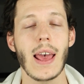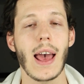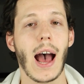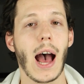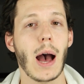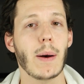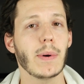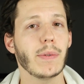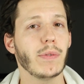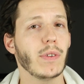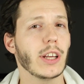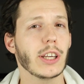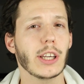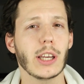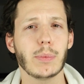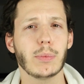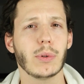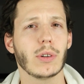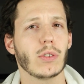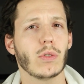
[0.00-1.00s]
aber vielleicht
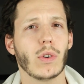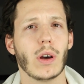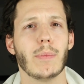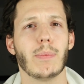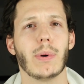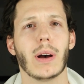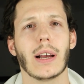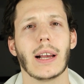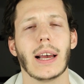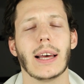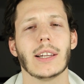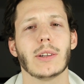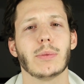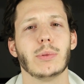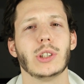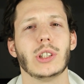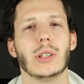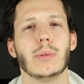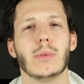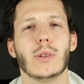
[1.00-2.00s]
gibt es so ein paar ganz
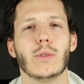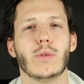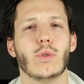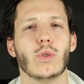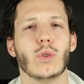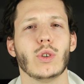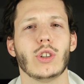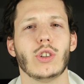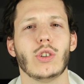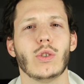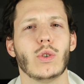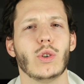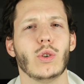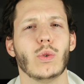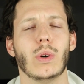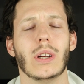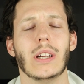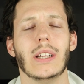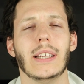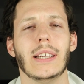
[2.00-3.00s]
bestimmte Funktionen
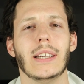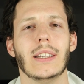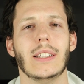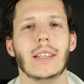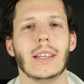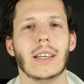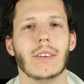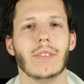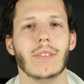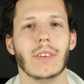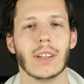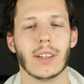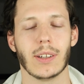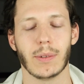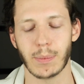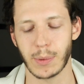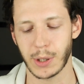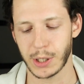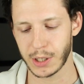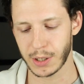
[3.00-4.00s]
oder Dinge, die ihr
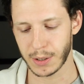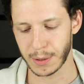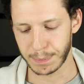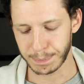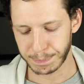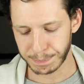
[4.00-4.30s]
wissen möchtet.